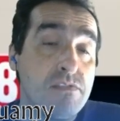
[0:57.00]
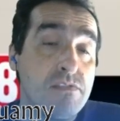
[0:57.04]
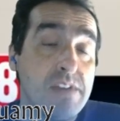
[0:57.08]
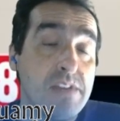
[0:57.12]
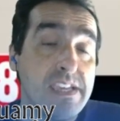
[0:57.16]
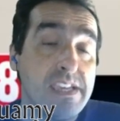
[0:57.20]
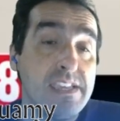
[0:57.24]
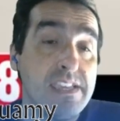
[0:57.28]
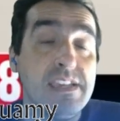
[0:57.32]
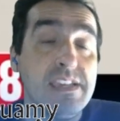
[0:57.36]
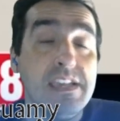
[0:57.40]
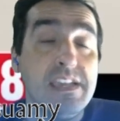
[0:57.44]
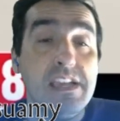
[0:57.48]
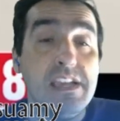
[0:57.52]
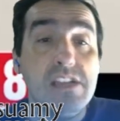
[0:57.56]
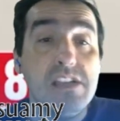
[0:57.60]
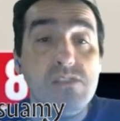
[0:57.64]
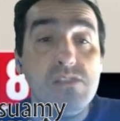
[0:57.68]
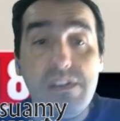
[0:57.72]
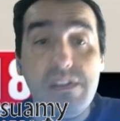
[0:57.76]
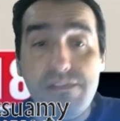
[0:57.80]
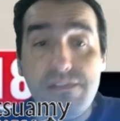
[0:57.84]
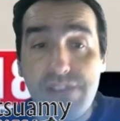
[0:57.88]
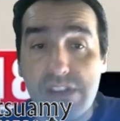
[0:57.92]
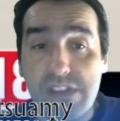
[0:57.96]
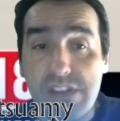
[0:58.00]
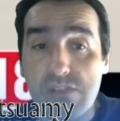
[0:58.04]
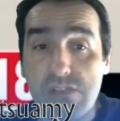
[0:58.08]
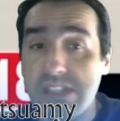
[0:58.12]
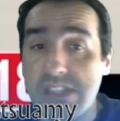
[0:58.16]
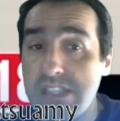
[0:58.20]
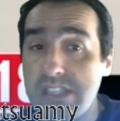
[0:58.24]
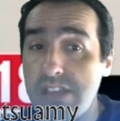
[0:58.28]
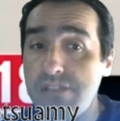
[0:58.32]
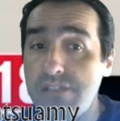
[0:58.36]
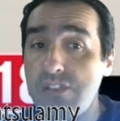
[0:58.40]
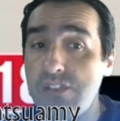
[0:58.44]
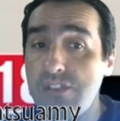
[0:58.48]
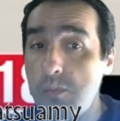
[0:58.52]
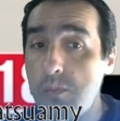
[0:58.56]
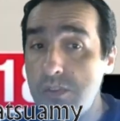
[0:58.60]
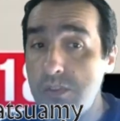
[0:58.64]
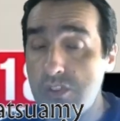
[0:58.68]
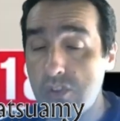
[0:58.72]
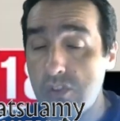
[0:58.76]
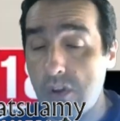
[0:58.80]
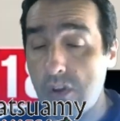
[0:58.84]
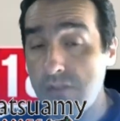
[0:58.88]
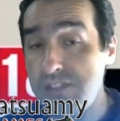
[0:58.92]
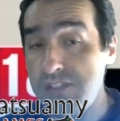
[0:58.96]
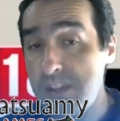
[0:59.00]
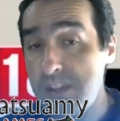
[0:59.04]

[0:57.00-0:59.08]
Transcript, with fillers: aí no evento que teve da Ubisoft há